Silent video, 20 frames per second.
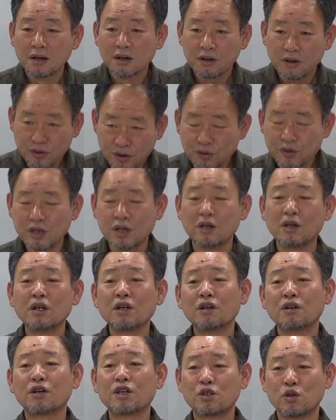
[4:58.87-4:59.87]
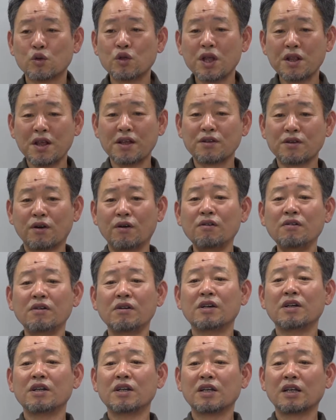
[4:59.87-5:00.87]
그래서 이제 이렇게 초대돼서
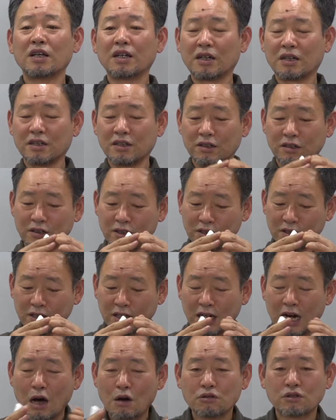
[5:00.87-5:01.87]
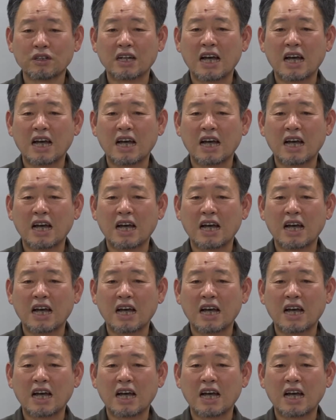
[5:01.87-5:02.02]
그 라오스